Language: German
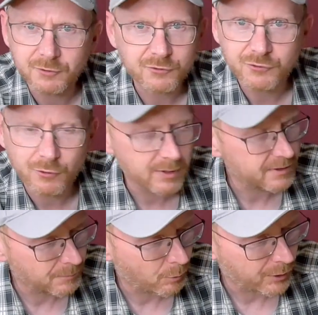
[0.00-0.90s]
ist ein
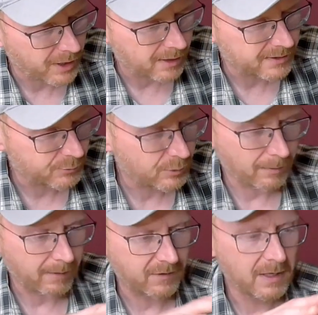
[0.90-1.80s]
schönes Gebäude, alles gut,
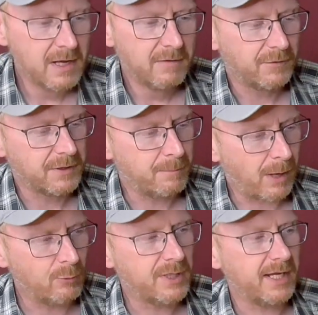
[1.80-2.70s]
aber einfach von den
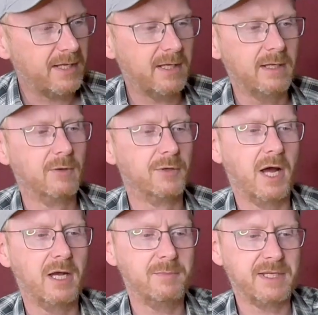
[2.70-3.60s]
Bautechniken und
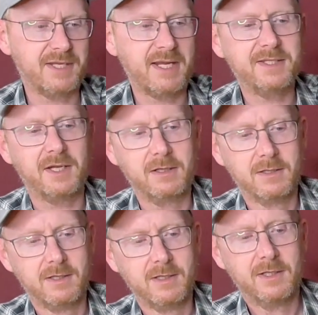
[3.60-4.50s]
allem ihr seht es ja
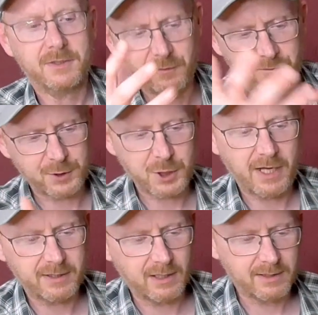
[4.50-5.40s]
so
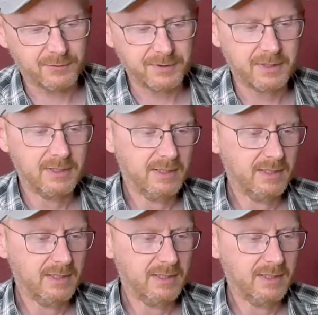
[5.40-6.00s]
verschachtelt und